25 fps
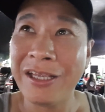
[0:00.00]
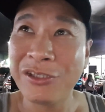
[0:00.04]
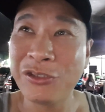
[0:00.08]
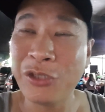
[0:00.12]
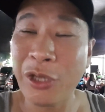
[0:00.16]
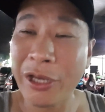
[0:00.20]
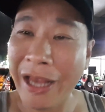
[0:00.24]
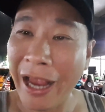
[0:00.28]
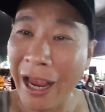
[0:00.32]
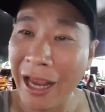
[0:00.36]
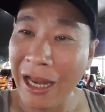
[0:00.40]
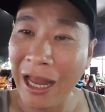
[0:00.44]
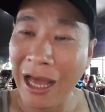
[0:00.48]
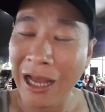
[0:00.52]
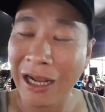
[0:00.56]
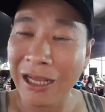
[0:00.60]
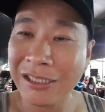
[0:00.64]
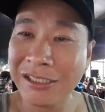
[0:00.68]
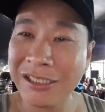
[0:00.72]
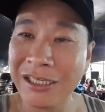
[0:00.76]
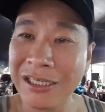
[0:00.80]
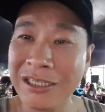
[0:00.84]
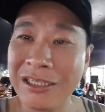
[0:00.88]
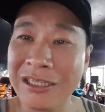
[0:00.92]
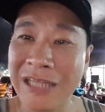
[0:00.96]
最开朗的
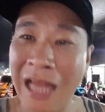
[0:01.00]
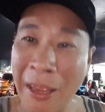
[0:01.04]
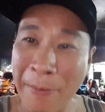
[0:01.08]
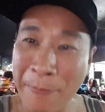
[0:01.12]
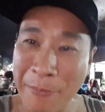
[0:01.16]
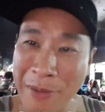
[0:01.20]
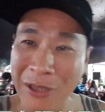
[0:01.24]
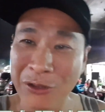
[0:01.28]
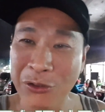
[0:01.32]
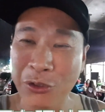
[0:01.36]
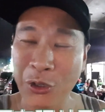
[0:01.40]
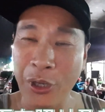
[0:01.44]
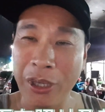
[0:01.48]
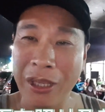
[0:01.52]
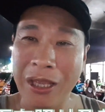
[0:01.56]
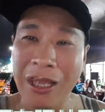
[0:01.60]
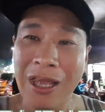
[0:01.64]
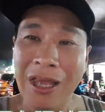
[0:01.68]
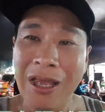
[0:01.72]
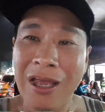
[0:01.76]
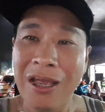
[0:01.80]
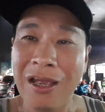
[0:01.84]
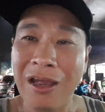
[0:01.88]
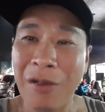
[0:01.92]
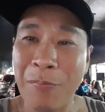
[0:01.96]
心来面对
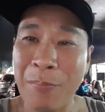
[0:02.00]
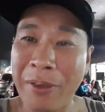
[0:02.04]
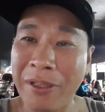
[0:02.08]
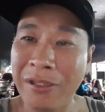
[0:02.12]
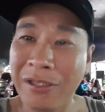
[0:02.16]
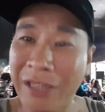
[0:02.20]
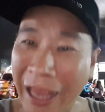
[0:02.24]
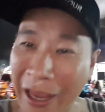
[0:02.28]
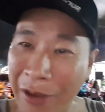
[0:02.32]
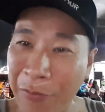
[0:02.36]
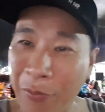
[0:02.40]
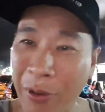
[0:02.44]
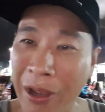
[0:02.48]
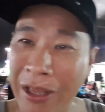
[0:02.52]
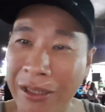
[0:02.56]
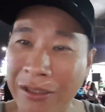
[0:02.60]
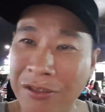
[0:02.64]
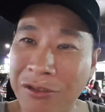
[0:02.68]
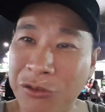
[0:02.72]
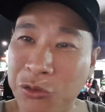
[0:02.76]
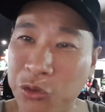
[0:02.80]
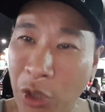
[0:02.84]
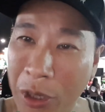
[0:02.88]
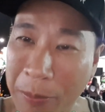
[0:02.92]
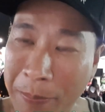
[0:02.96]
我们台湾
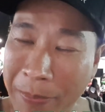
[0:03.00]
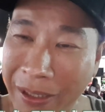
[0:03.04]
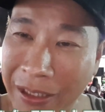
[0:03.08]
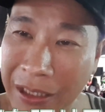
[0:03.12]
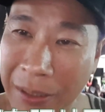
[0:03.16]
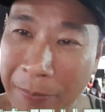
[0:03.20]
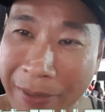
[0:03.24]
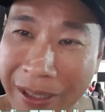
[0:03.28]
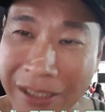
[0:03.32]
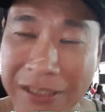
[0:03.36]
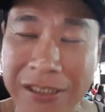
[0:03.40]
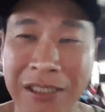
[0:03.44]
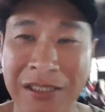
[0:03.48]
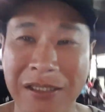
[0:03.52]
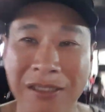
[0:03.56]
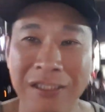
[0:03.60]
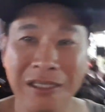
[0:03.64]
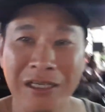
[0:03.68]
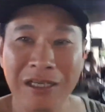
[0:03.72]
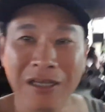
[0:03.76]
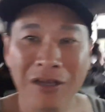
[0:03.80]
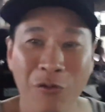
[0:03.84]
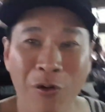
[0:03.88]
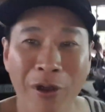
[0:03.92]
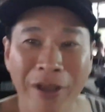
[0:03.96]
最美的美景。
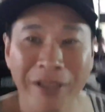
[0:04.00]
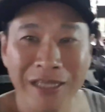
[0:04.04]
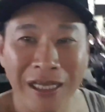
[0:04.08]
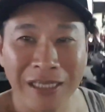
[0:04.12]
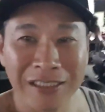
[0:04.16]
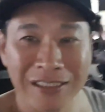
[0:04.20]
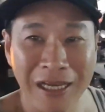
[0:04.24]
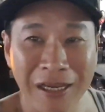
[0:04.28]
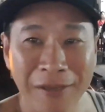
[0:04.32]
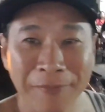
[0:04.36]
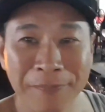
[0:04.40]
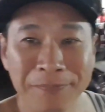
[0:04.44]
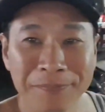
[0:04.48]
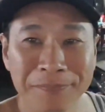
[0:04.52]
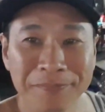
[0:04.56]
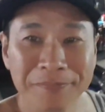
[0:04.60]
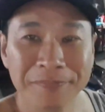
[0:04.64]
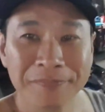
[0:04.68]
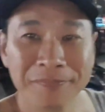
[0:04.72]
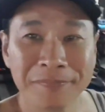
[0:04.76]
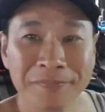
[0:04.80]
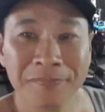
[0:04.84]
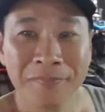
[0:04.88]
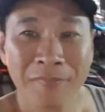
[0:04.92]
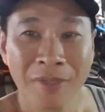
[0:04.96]
欢迎大家，
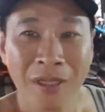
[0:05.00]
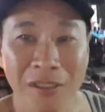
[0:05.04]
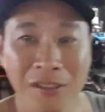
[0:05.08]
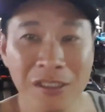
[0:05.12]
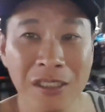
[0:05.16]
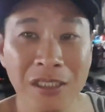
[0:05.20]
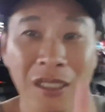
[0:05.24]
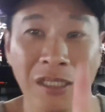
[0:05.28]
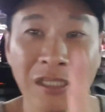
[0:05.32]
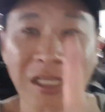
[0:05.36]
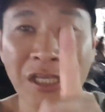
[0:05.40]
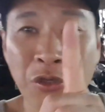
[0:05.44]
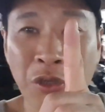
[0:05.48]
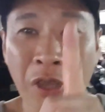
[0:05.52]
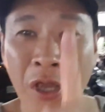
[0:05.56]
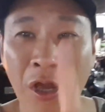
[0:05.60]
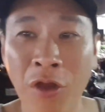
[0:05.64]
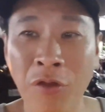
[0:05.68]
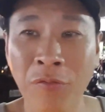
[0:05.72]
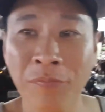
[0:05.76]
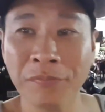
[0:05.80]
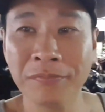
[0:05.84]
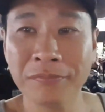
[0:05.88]
记得订阅哦。